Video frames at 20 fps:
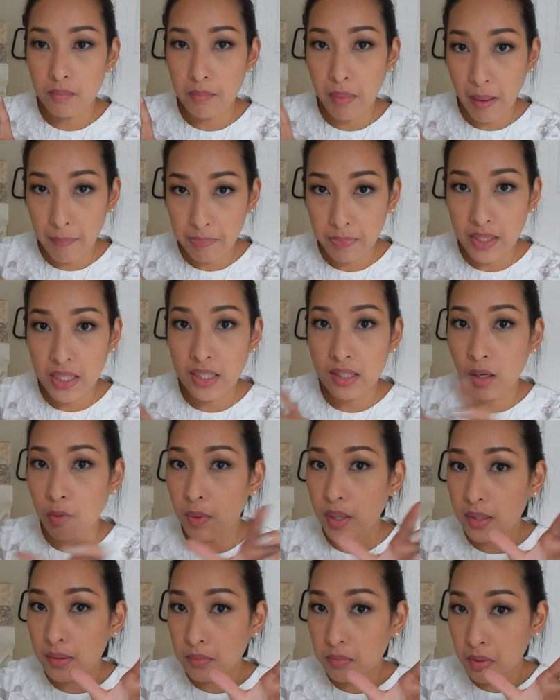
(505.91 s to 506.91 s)
แบบนี้แต่
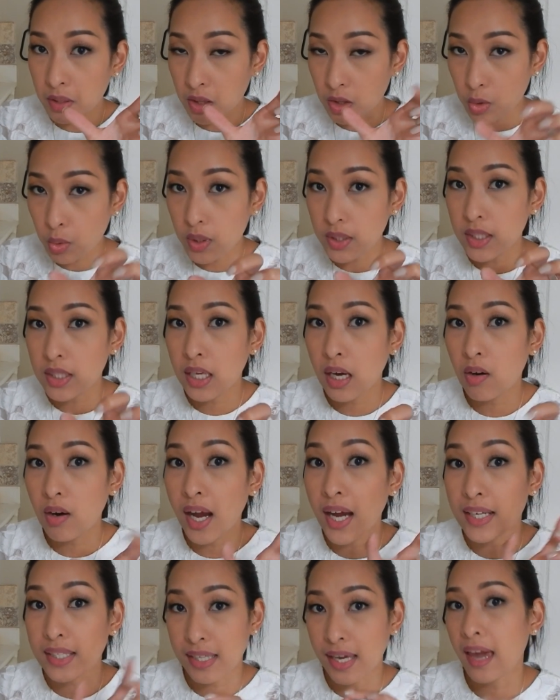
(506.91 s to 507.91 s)
ว่าเป็นตัวที่เขา
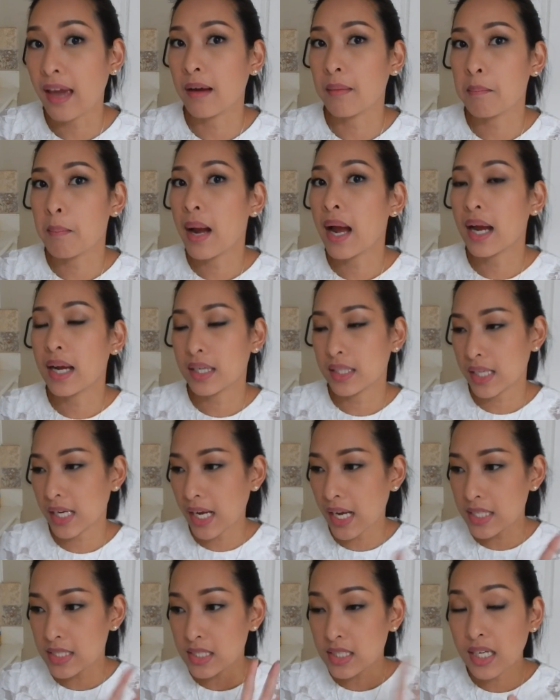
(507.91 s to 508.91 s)
อัดแข็งมานะ
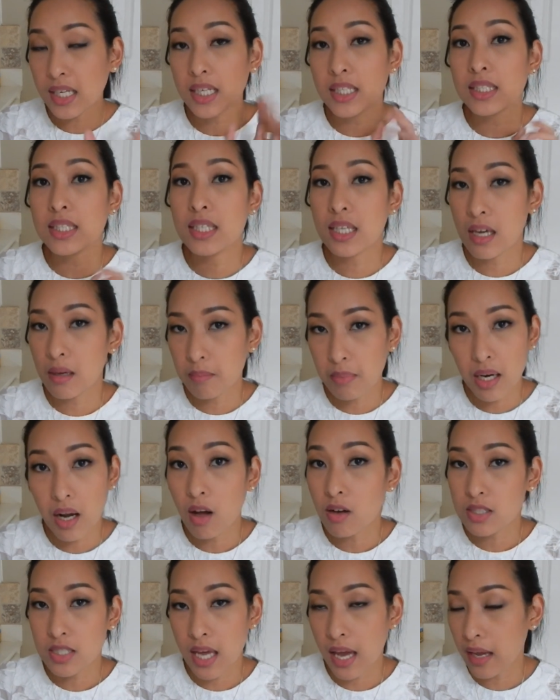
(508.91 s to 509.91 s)
คะซึ่งอันนั้นที่เคไม่ล
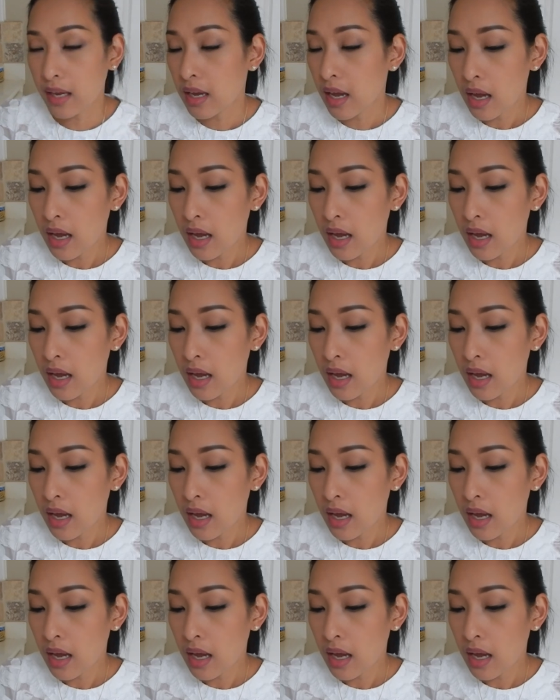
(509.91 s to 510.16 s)
องใช้